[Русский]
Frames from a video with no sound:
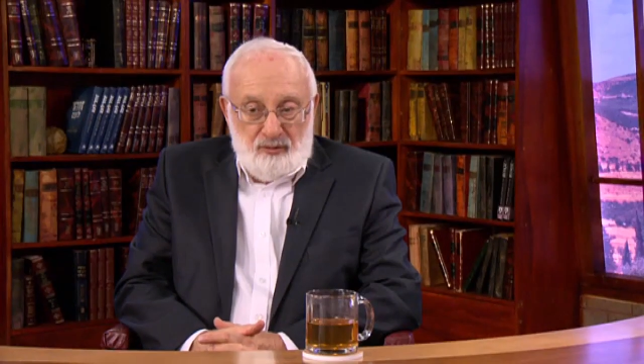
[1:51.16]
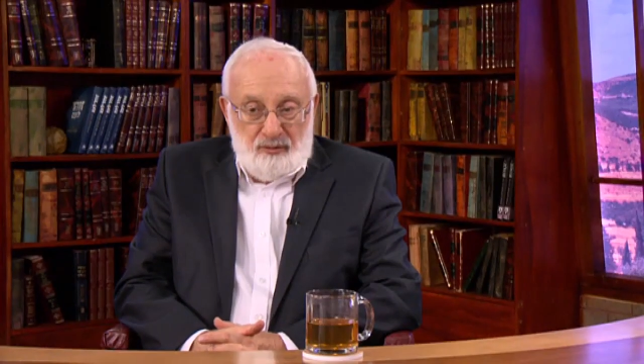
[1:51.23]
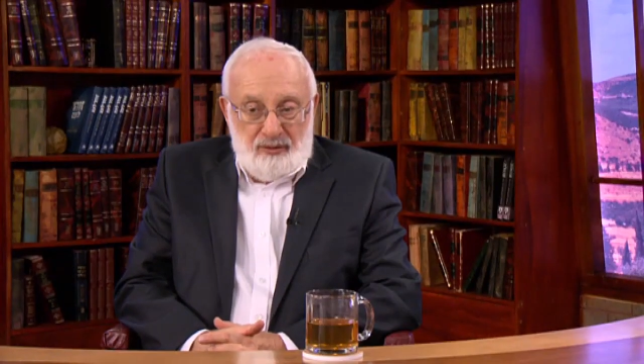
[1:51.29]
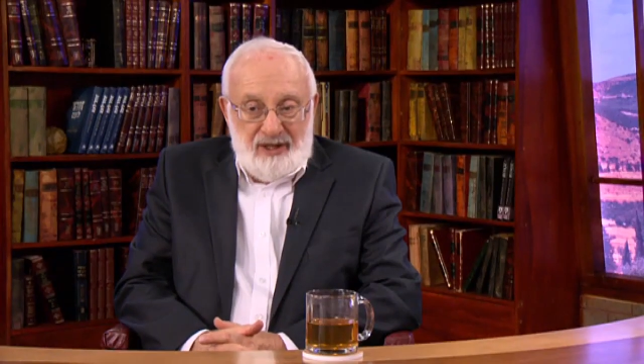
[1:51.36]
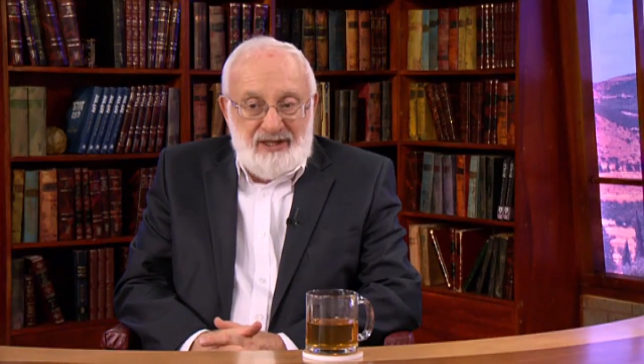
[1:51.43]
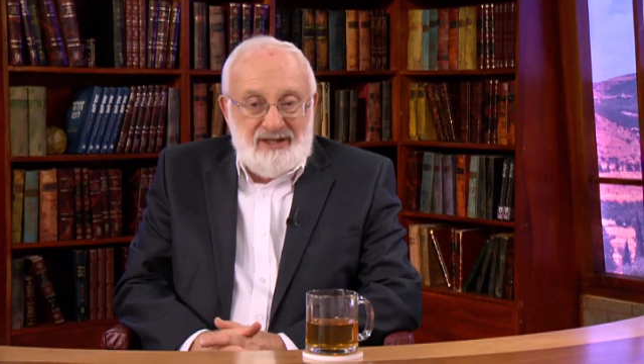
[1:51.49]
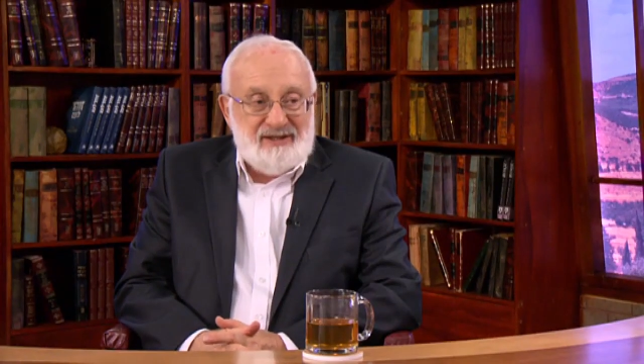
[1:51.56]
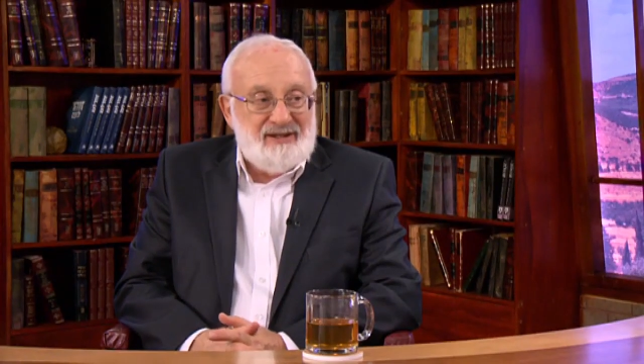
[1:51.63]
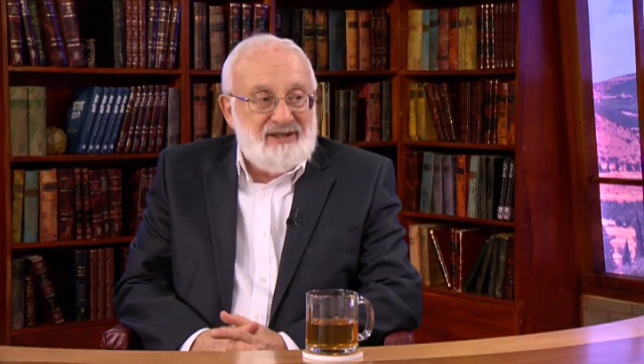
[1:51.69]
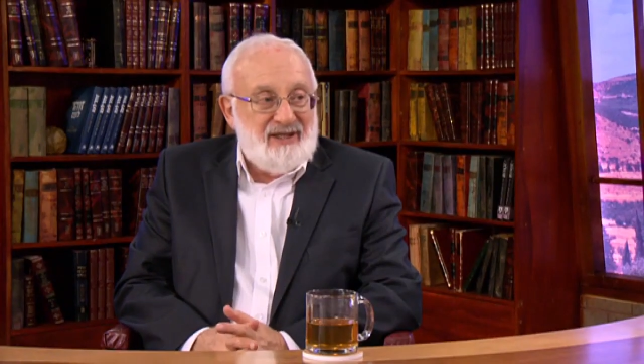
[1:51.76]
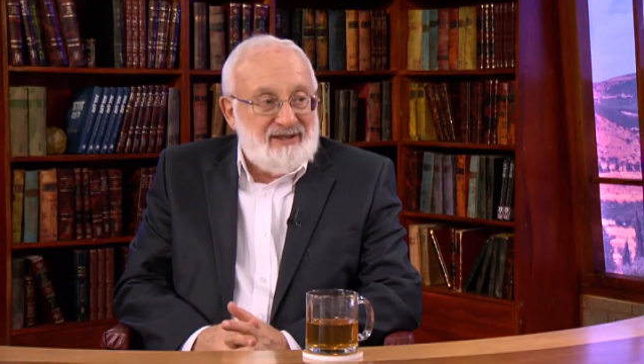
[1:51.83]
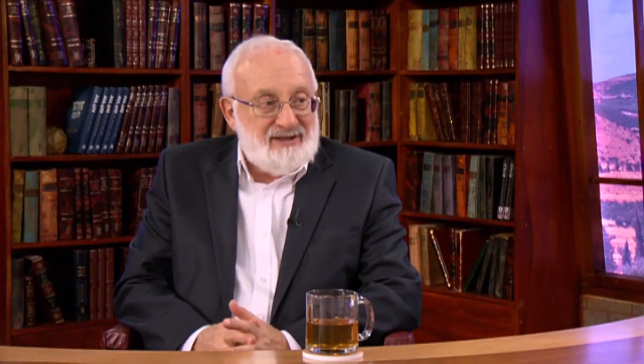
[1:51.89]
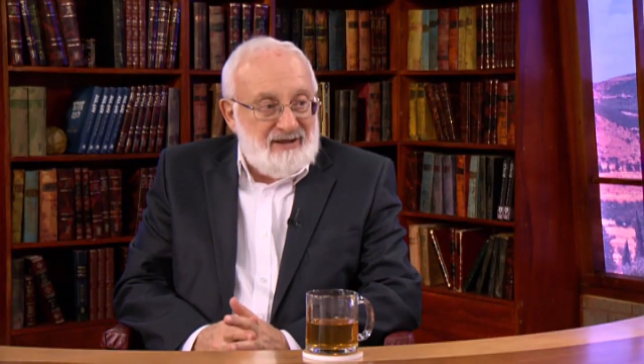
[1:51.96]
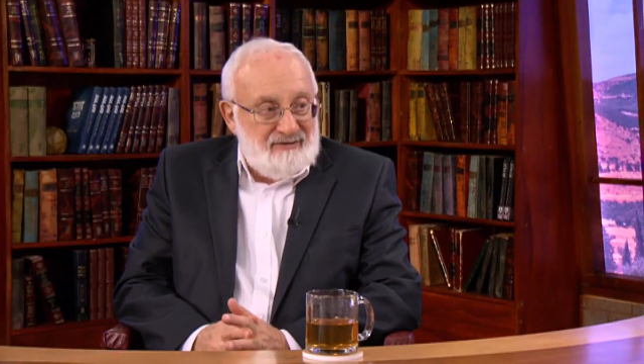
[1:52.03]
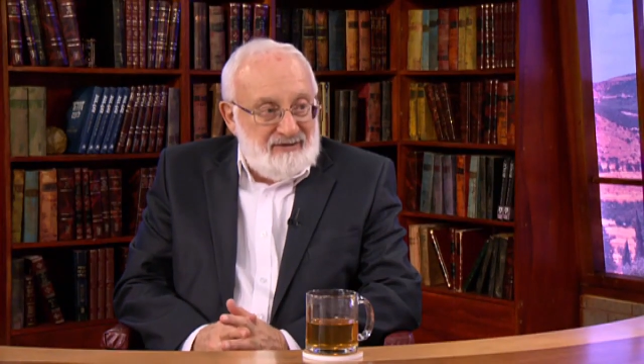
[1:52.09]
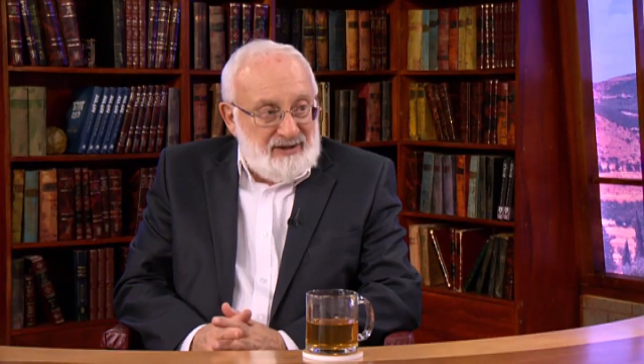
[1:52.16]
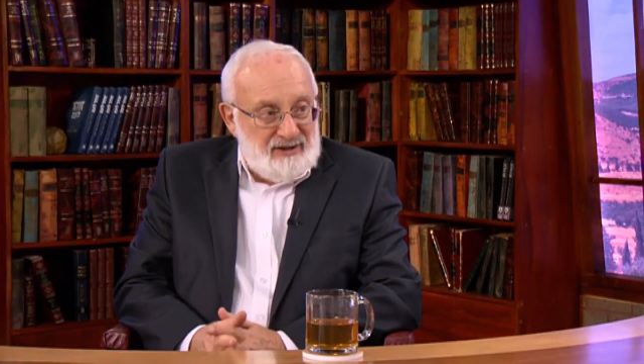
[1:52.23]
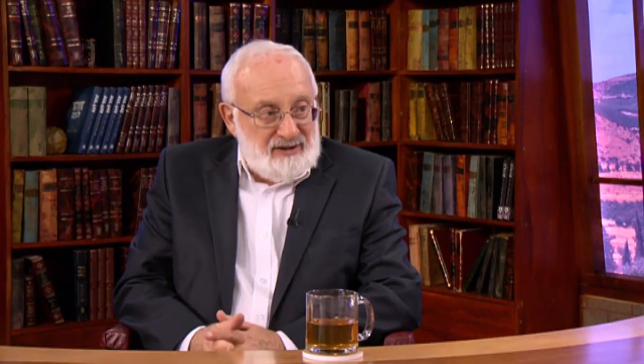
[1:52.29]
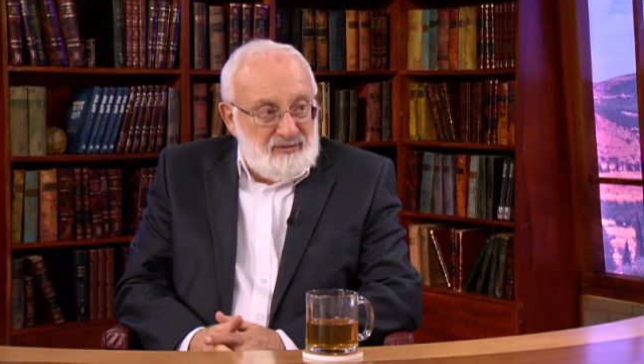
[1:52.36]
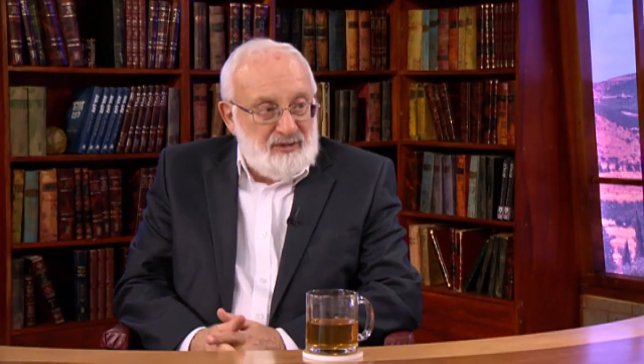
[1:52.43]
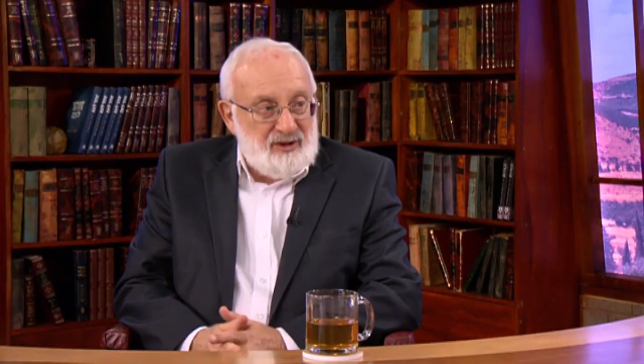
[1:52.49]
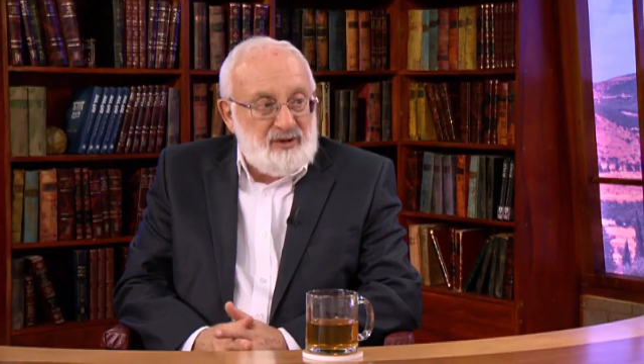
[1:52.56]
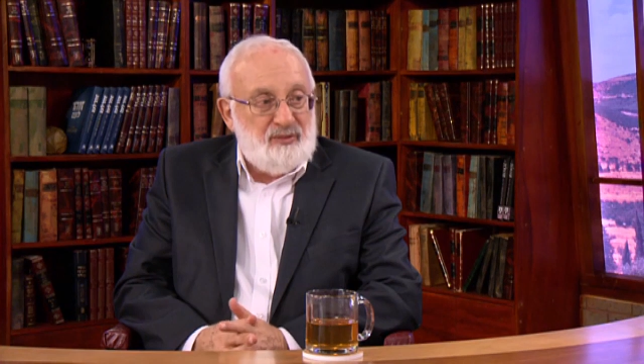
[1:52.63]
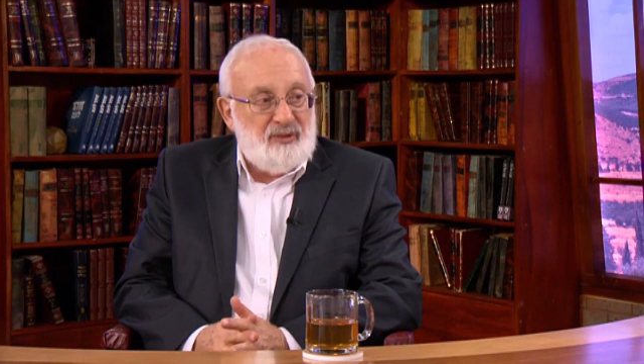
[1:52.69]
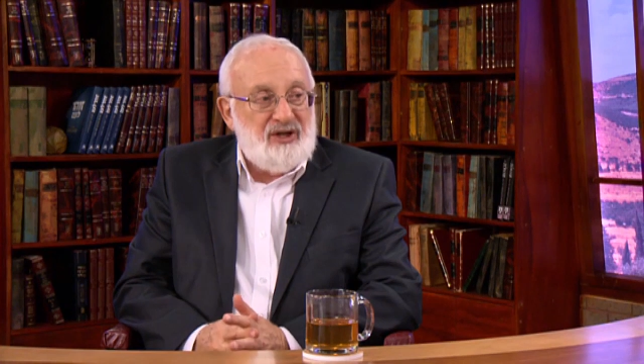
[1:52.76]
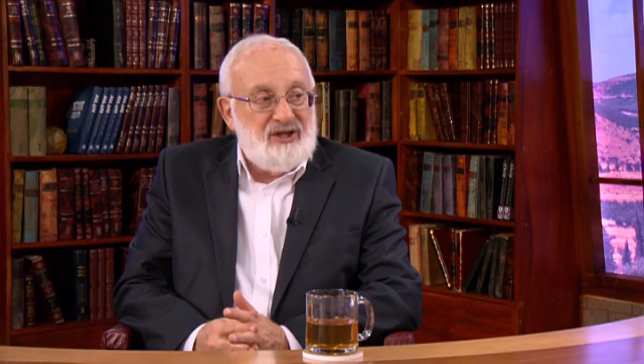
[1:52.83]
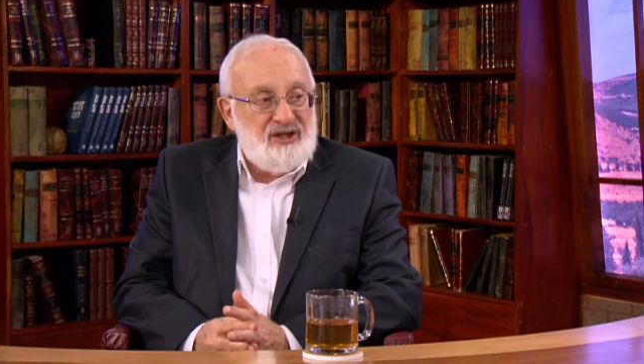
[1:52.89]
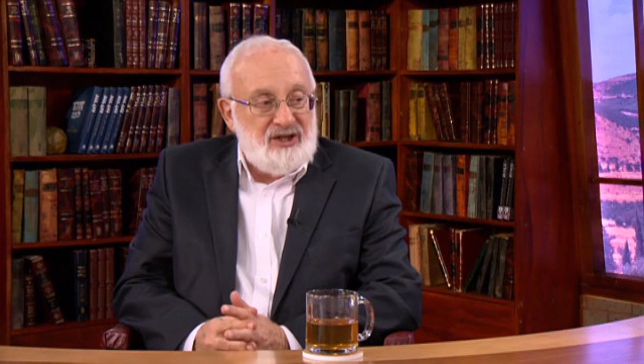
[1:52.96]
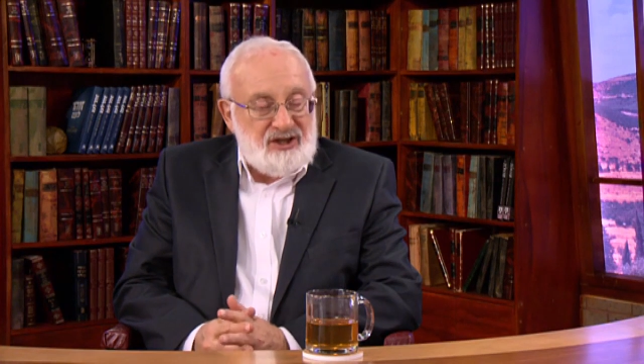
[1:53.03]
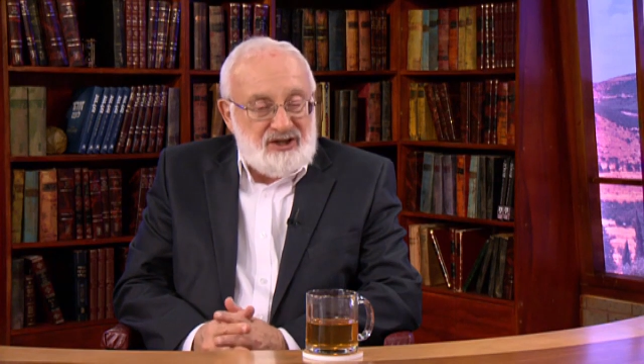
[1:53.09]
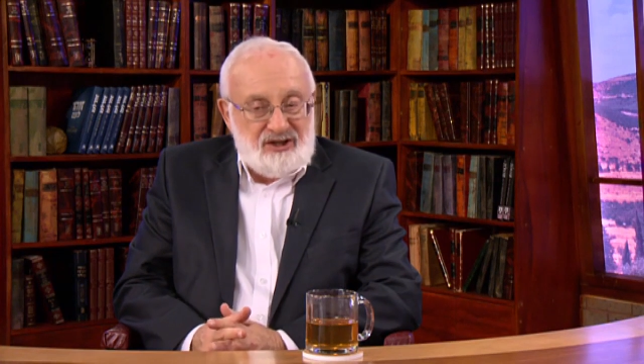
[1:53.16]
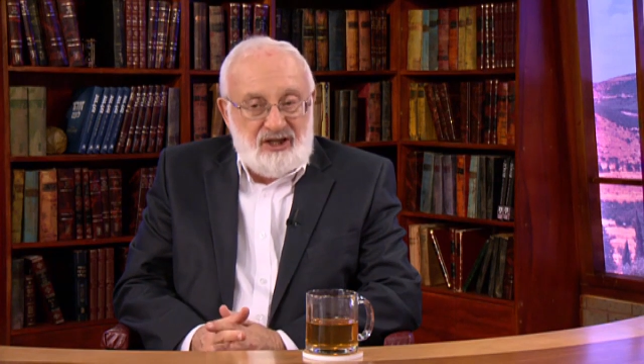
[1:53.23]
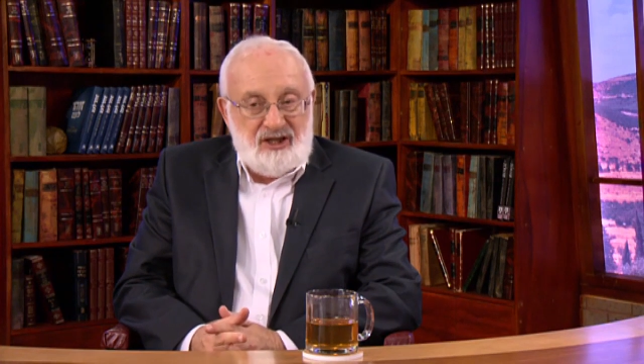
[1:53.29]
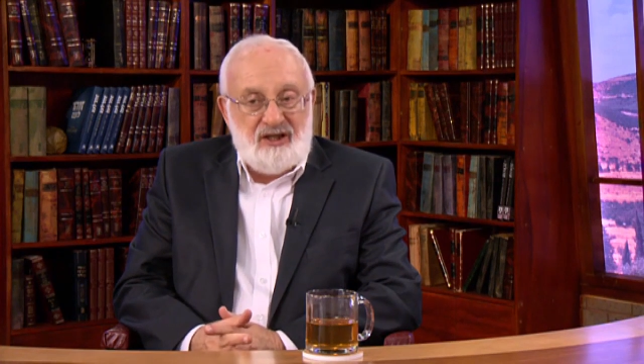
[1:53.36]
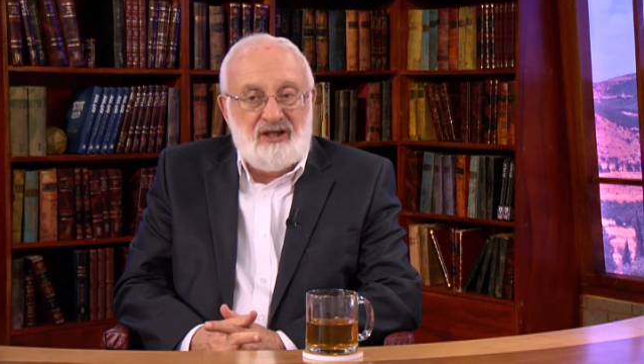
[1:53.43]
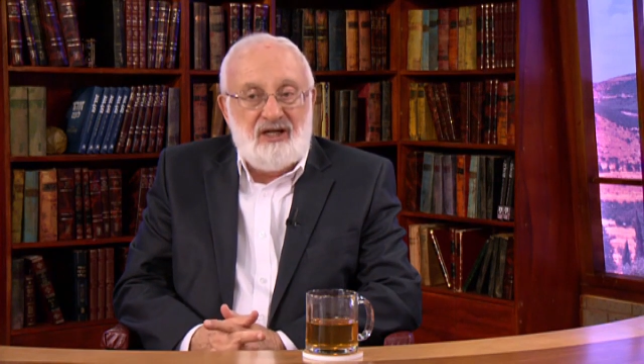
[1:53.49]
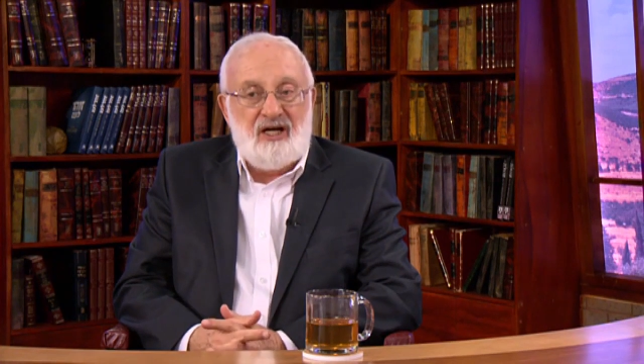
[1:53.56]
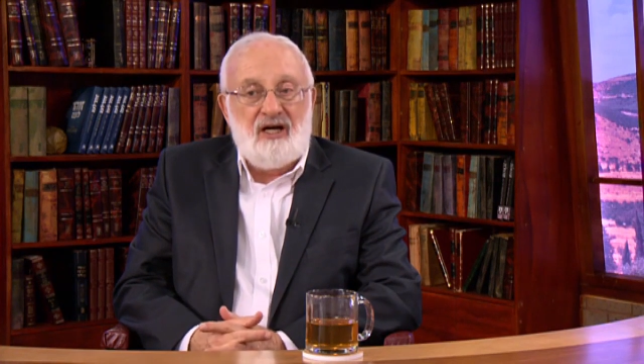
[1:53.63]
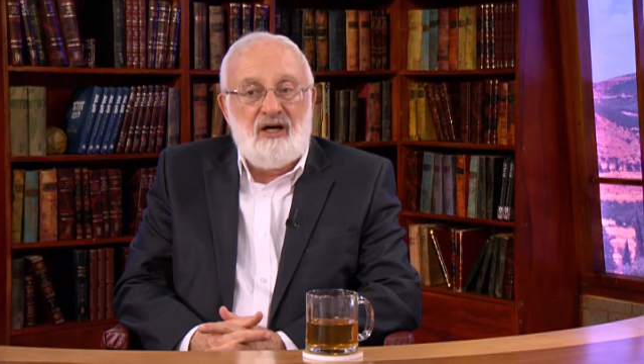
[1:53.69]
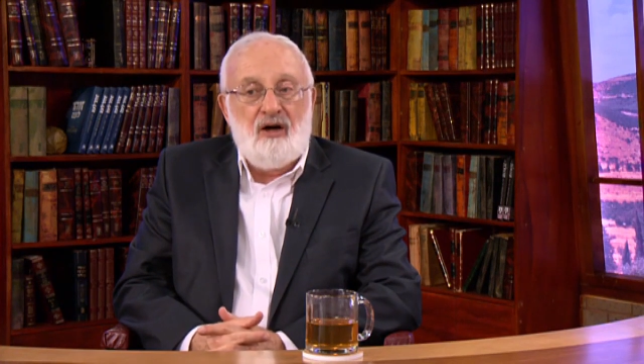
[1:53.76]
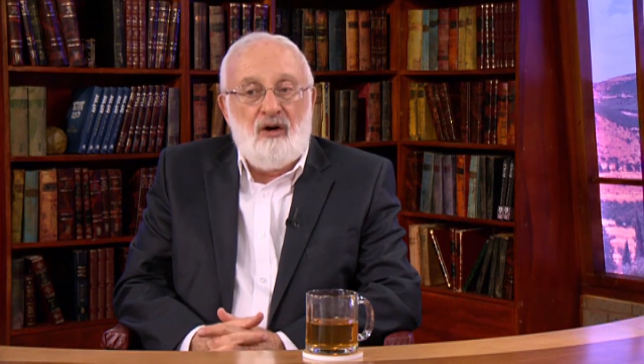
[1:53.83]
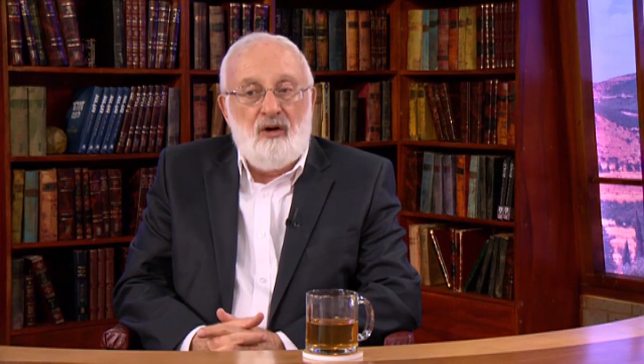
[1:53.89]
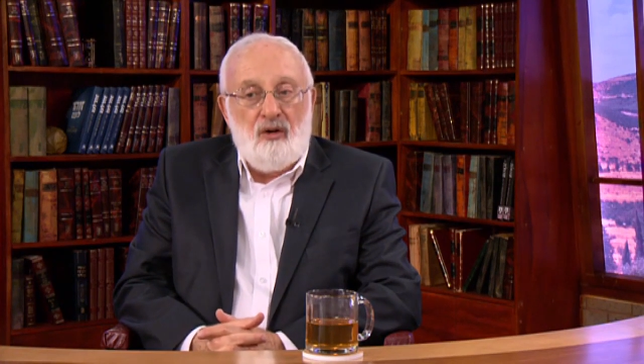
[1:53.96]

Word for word: близкая зависимость, поддержка, когда